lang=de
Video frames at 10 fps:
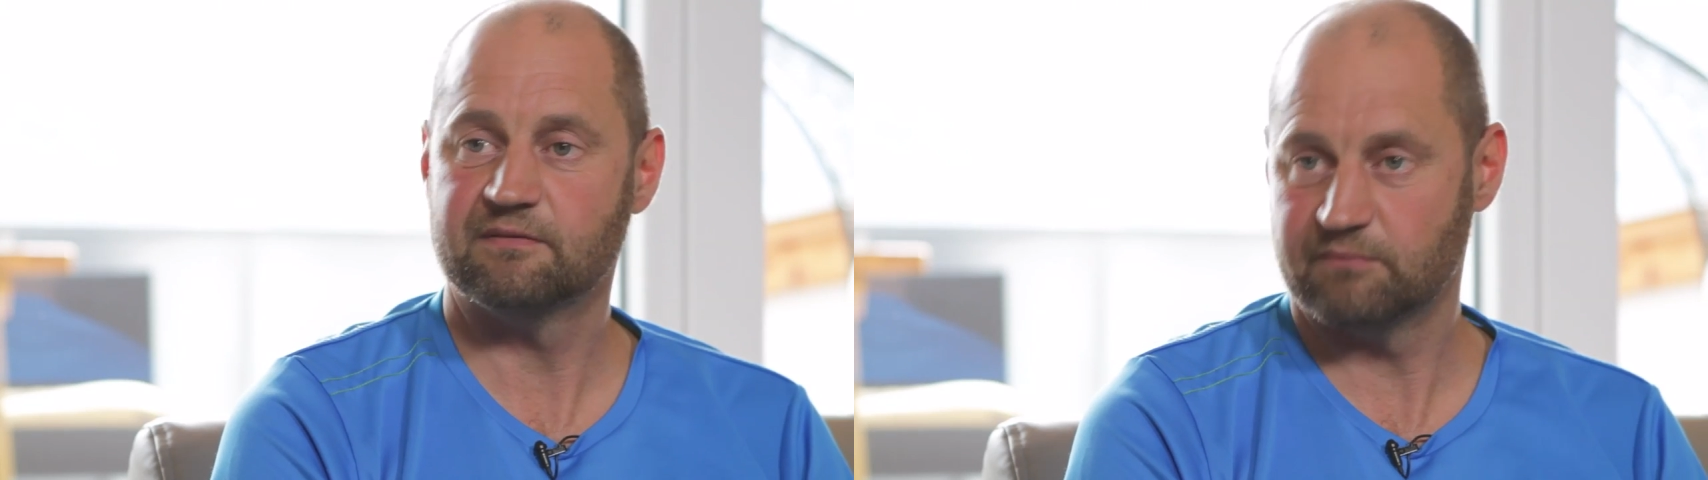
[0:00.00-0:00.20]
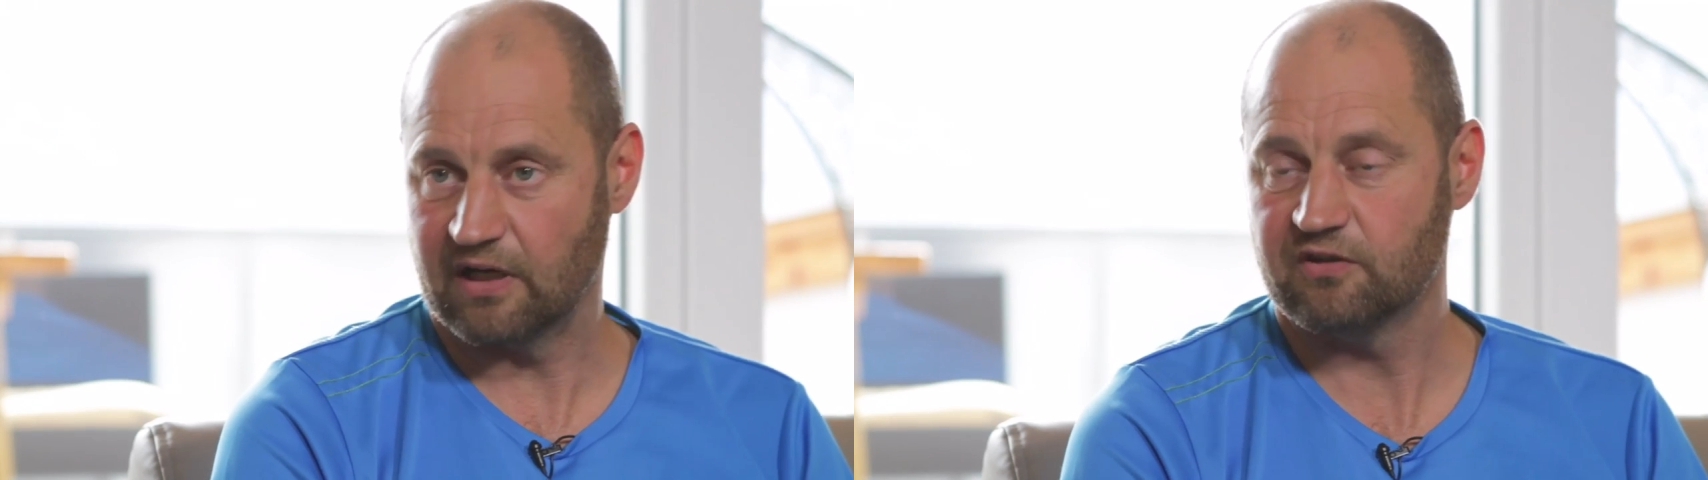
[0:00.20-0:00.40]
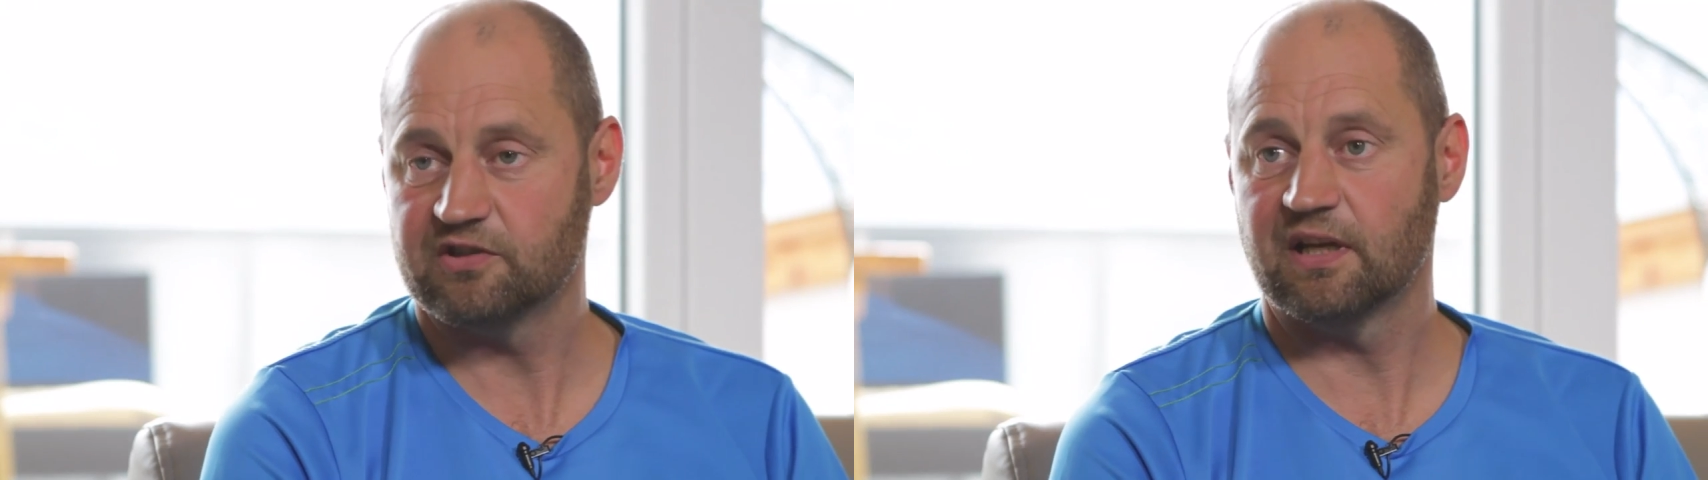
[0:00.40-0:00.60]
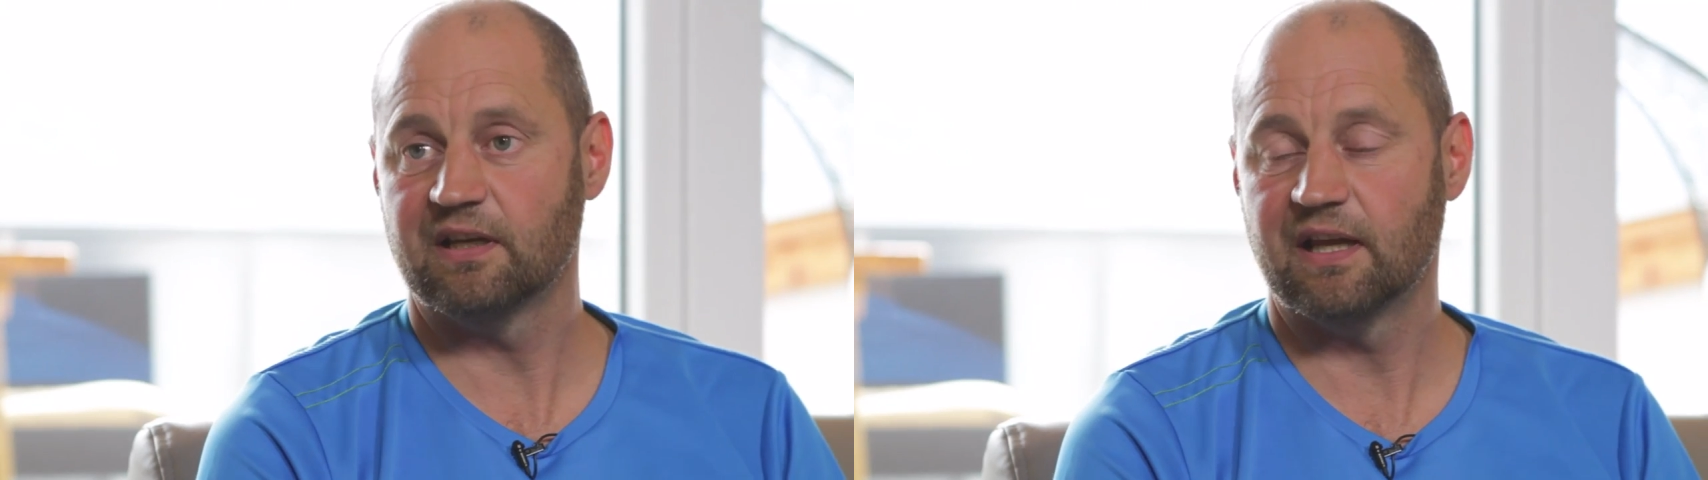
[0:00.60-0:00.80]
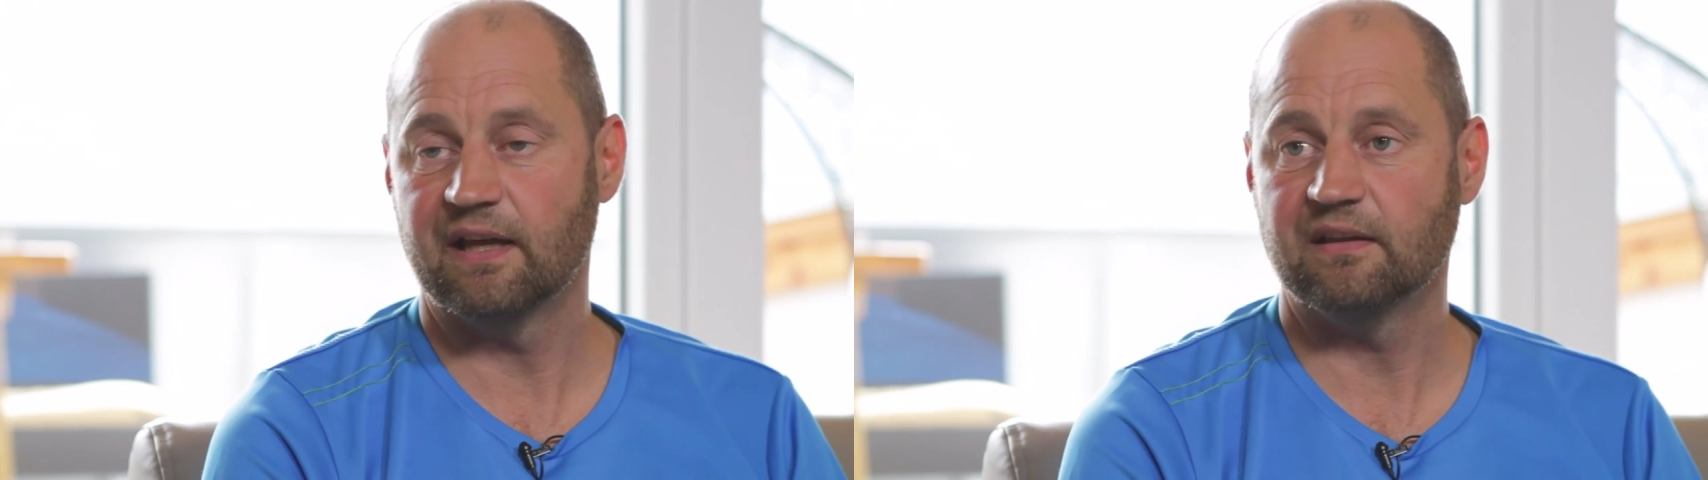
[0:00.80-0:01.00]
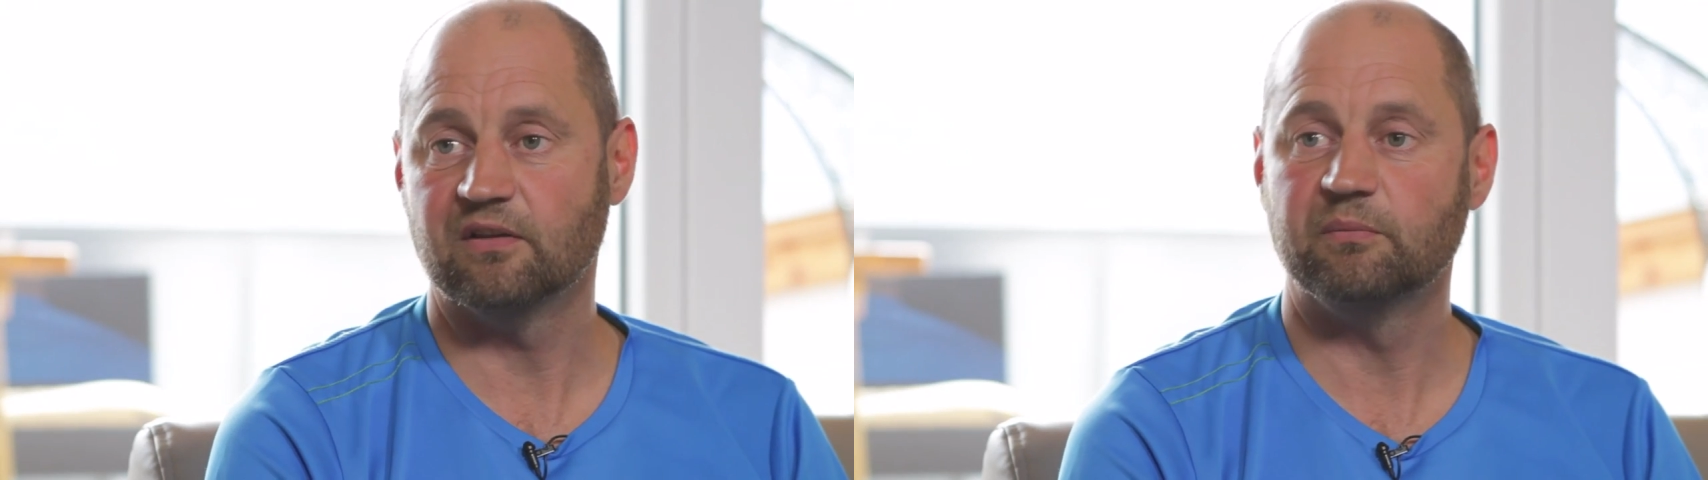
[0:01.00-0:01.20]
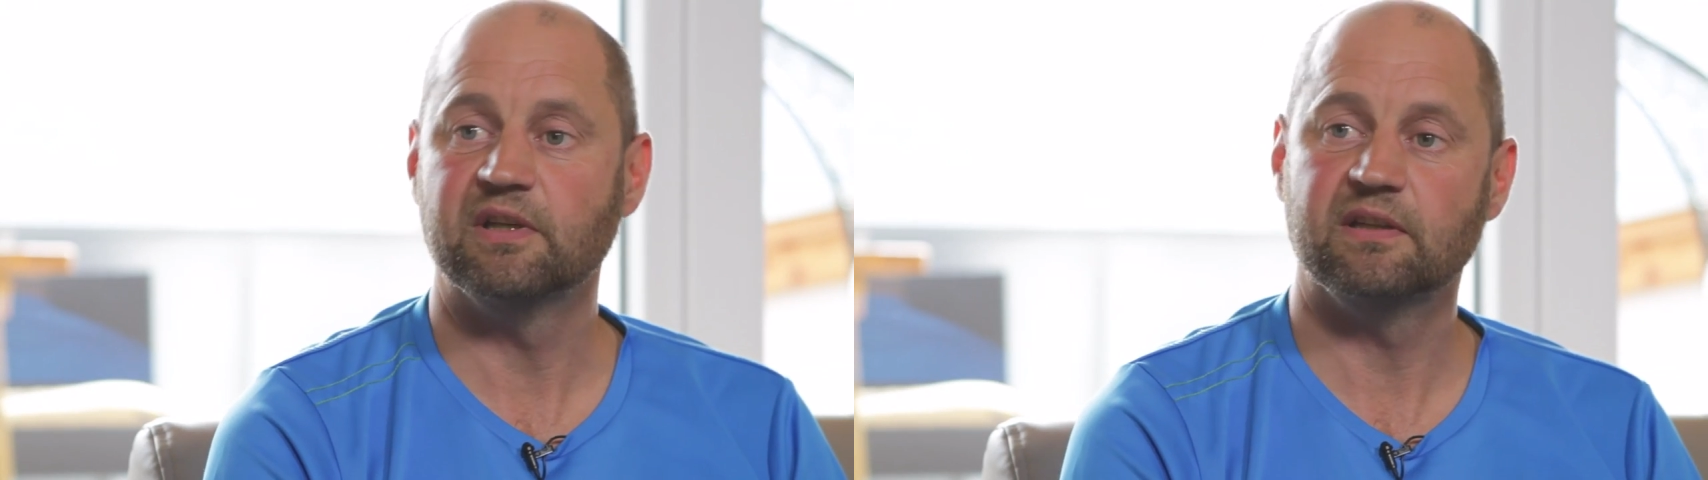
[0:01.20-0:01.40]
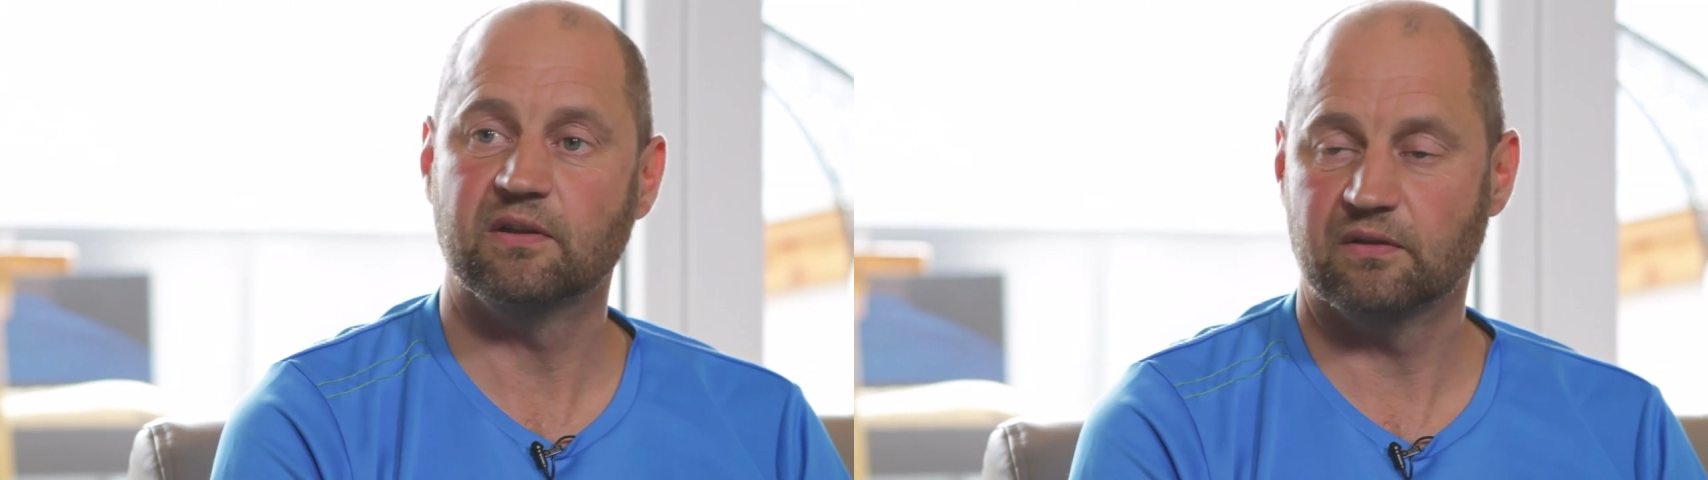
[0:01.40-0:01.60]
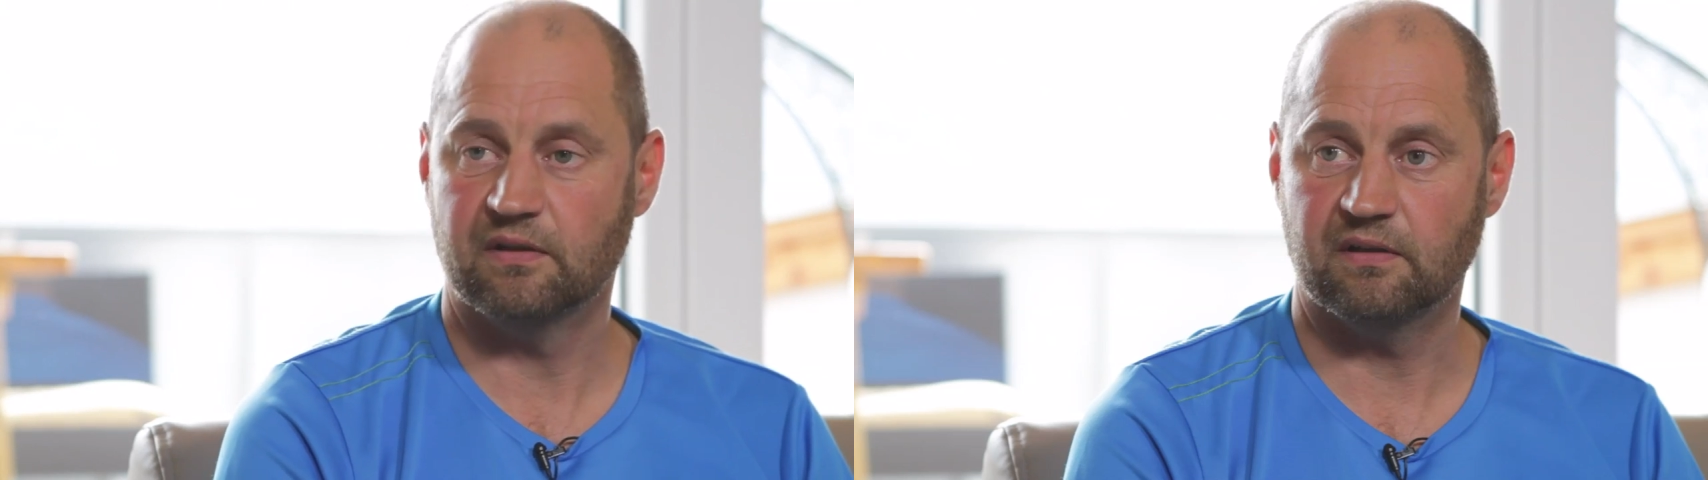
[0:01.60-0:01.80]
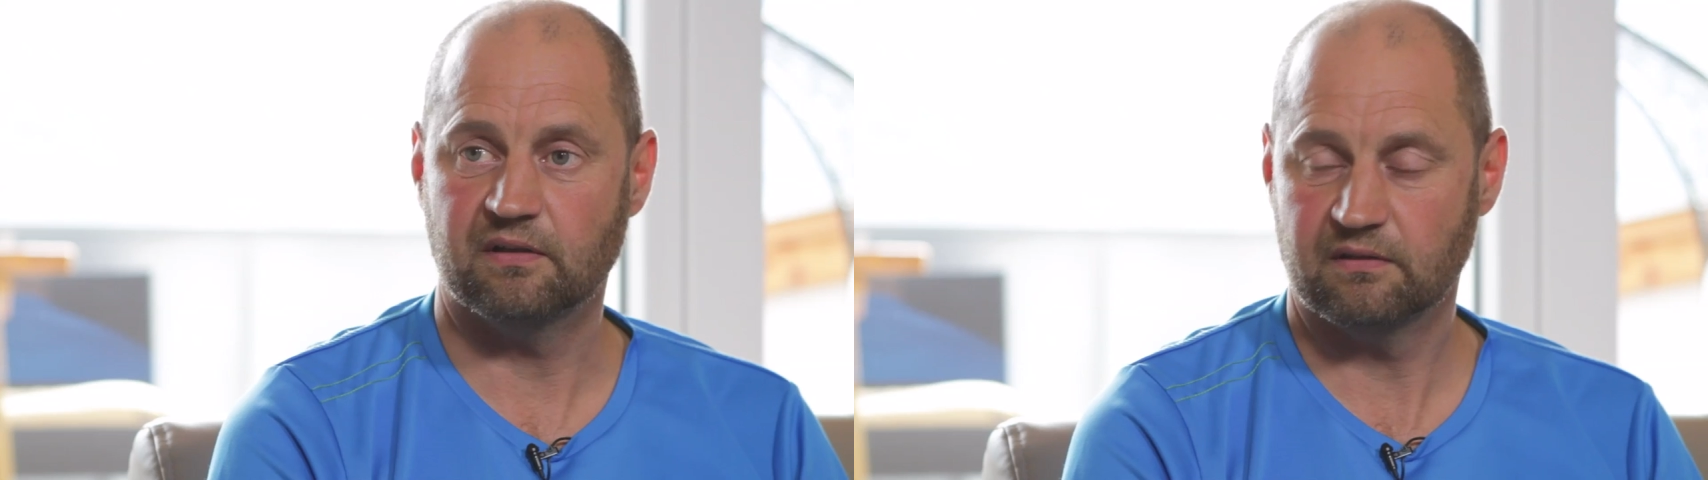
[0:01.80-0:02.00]
dem Baustellenleiter, haben wir
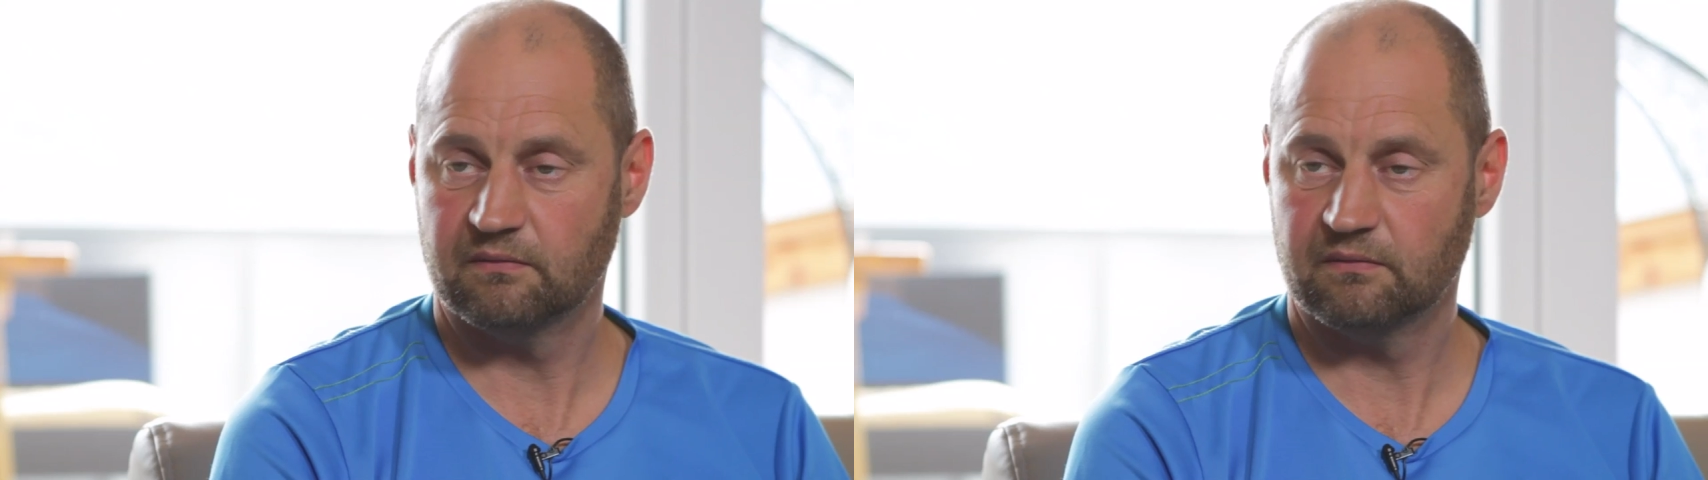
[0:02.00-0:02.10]
noch